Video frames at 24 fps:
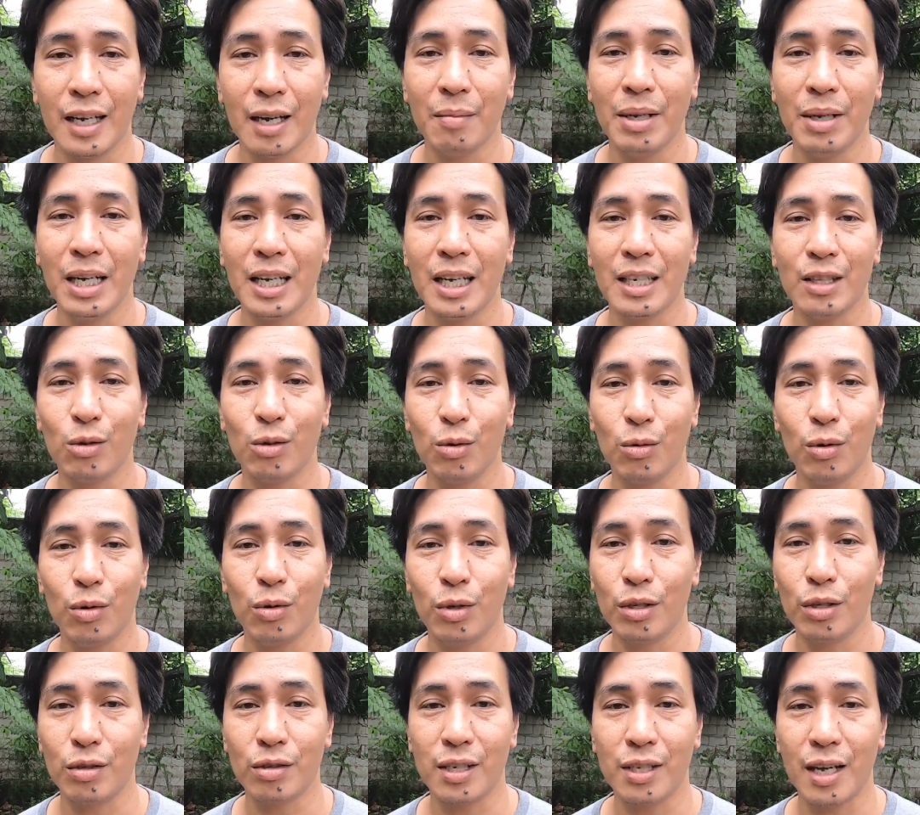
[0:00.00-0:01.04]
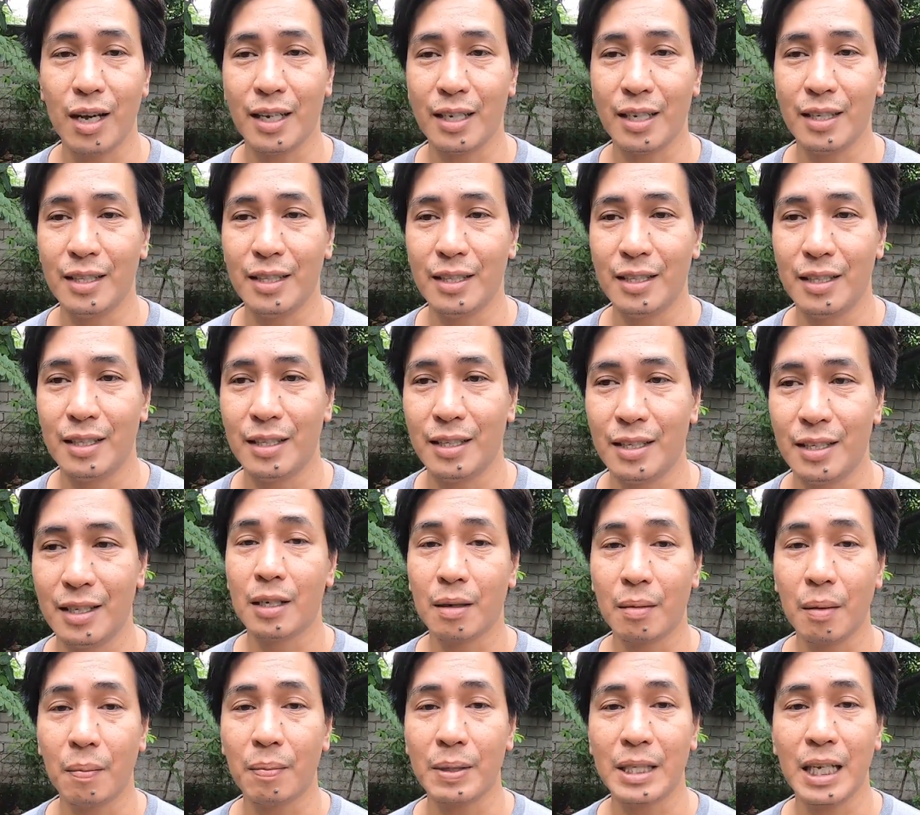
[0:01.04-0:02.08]
Kaya malaking tulong ito sa akin.
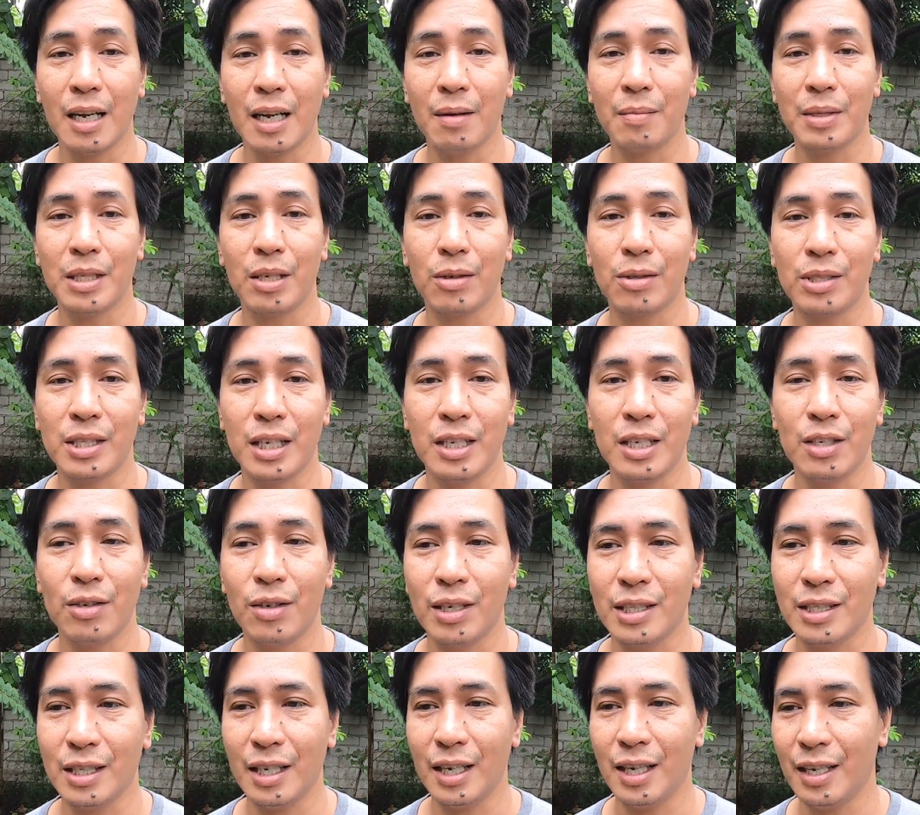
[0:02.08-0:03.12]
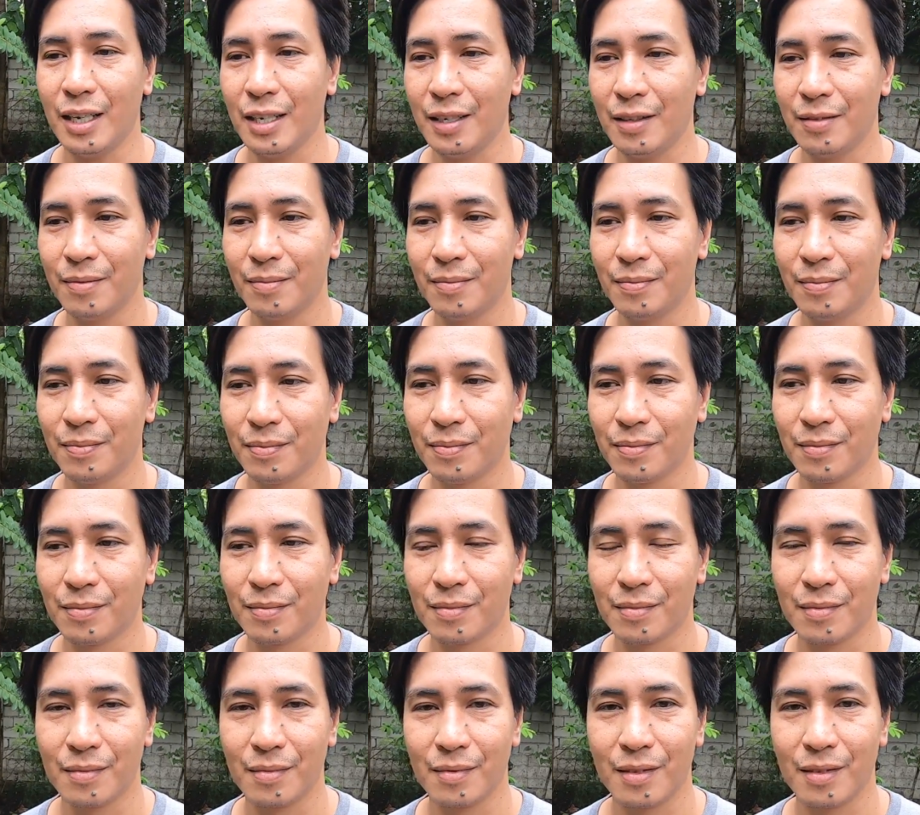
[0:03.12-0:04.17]
Nagpapasalamat ako sa inyo kasi
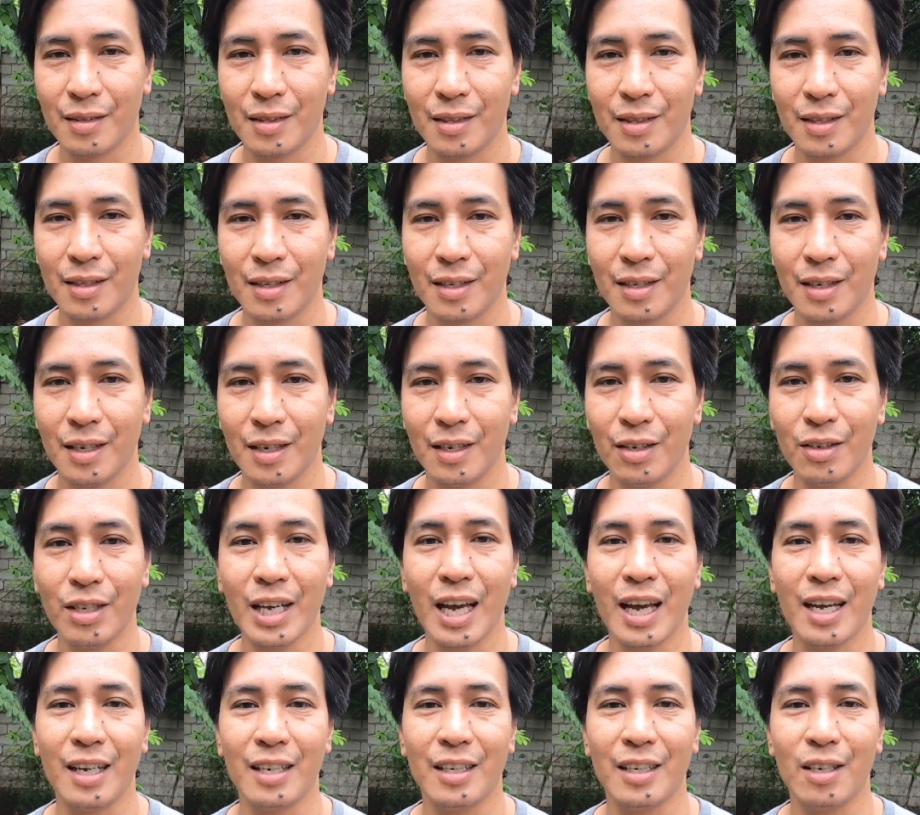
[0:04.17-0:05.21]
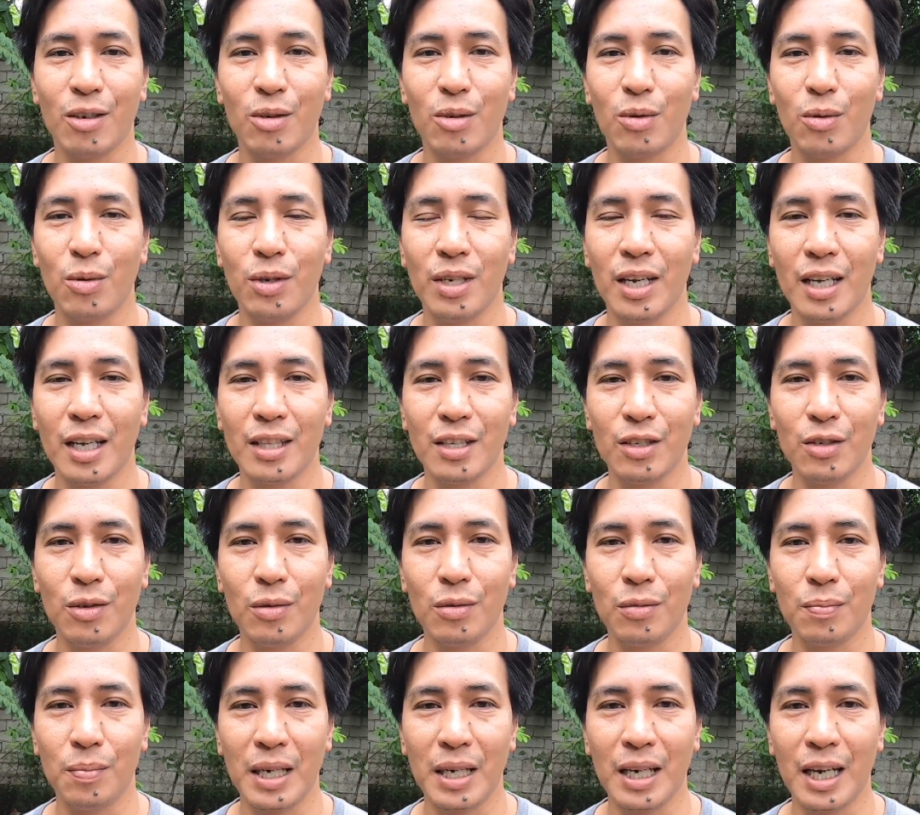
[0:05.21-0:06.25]
yun nga, nakukuha natin
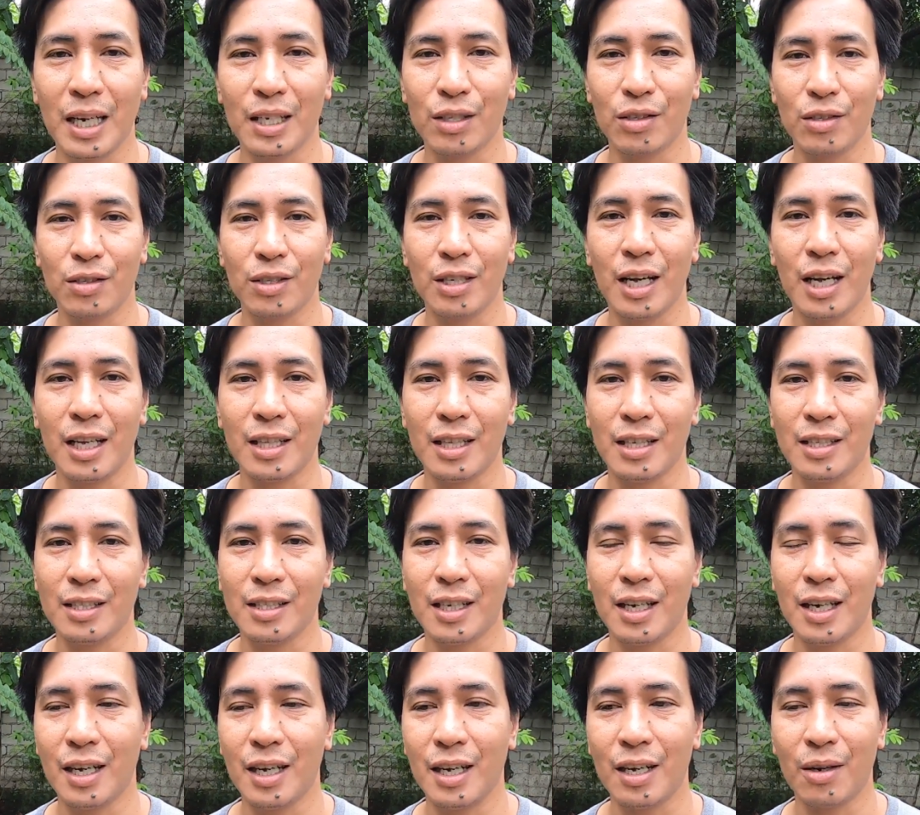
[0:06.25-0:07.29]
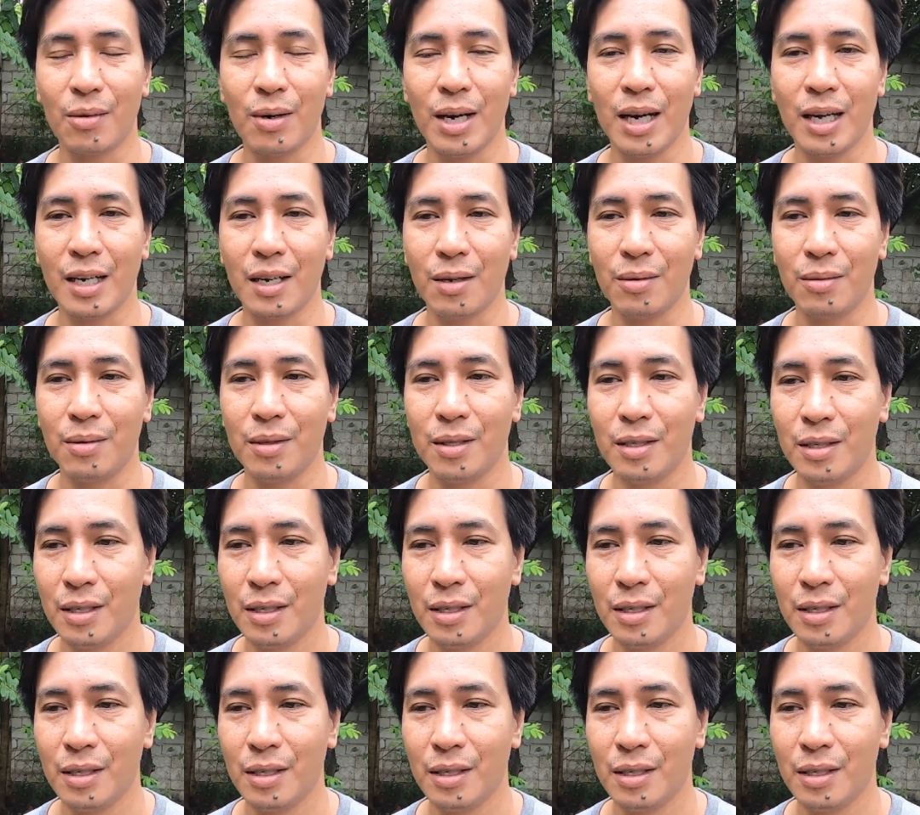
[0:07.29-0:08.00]
yung panggastos natin sa araw-araw.